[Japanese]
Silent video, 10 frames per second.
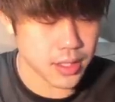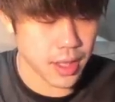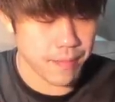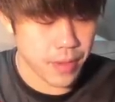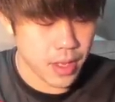す
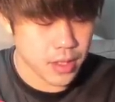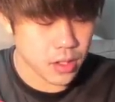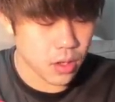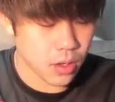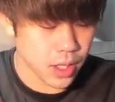ね。
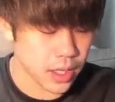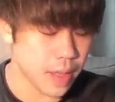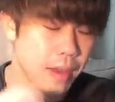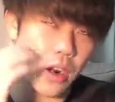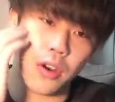そう、なんで、
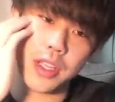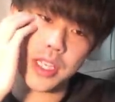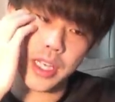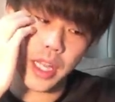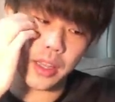まあ、
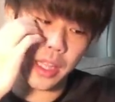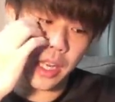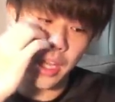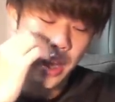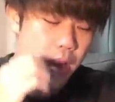ロイジャイであった
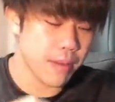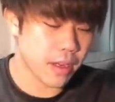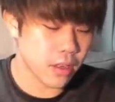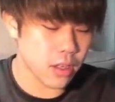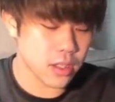り、まあ、
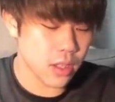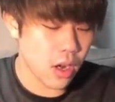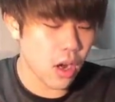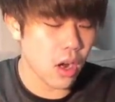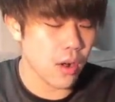クロス
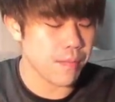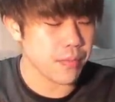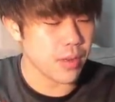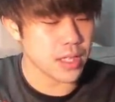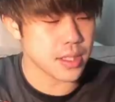の、
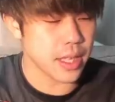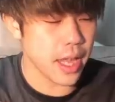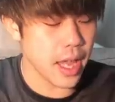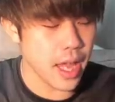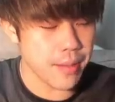まあ、
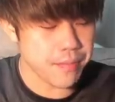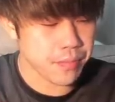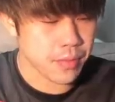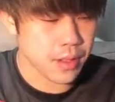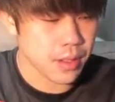スケ
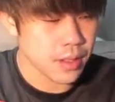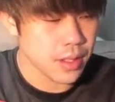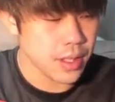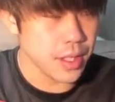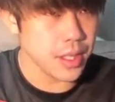
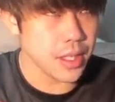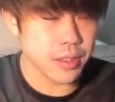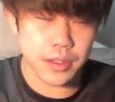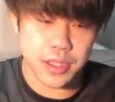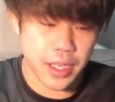ヒー、
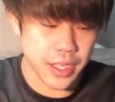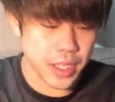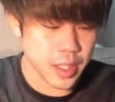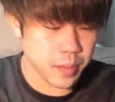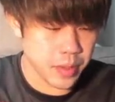うんちゃ、
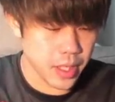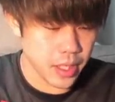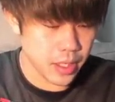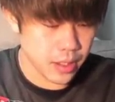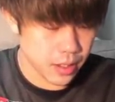
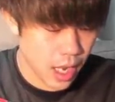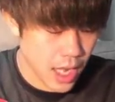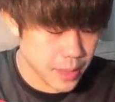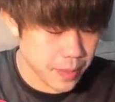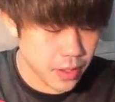ヒースピー、アイスピ